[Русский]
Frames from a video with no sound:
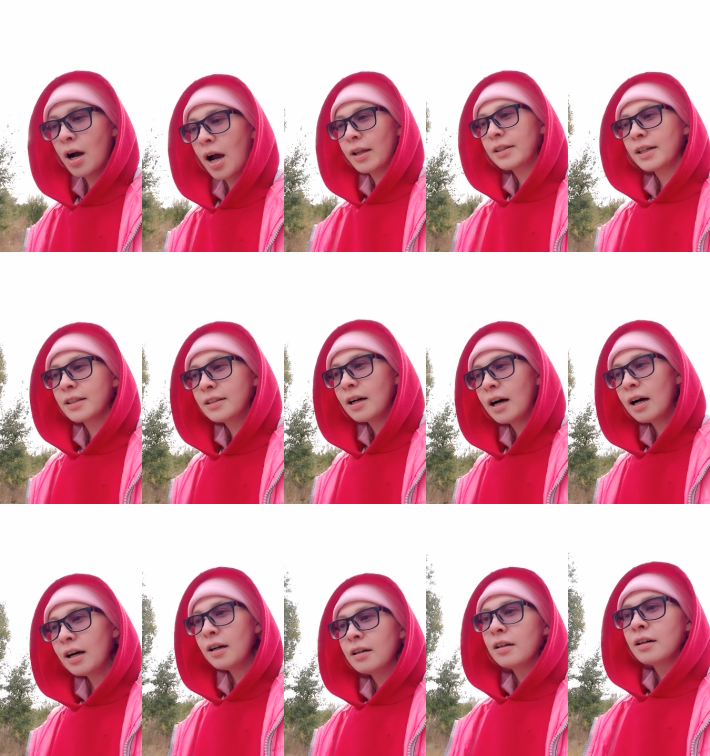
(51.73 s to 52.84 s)
А
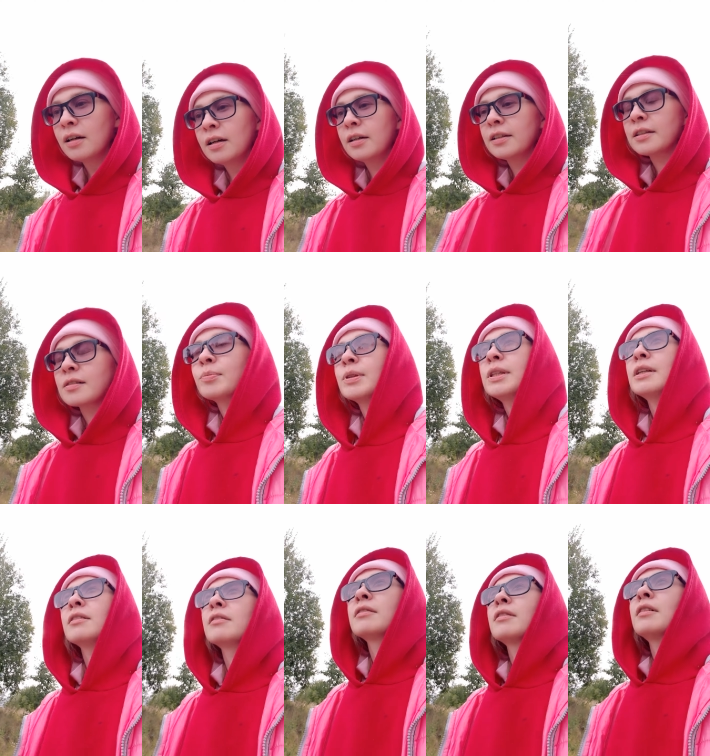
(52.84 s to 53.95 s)
тогда я
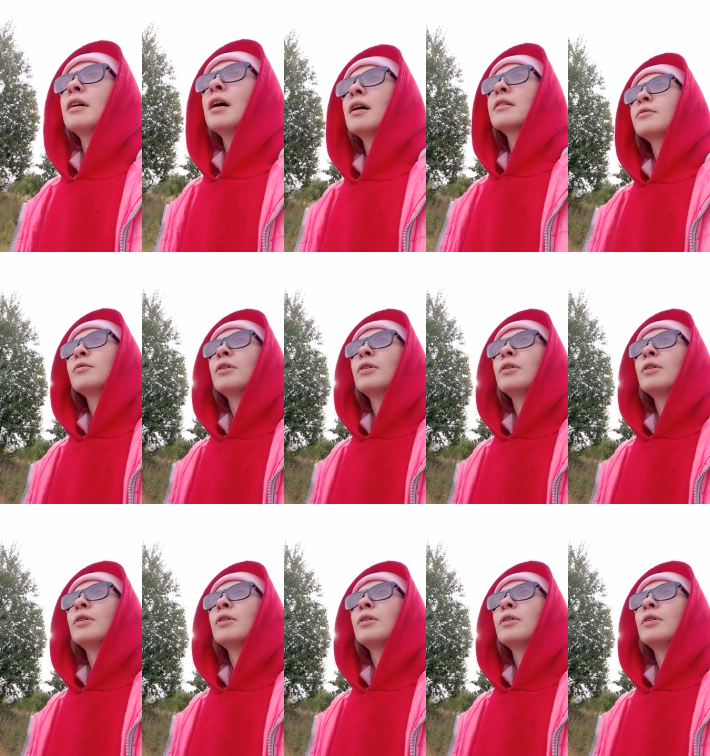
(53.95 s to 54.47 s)
смотрела на карту,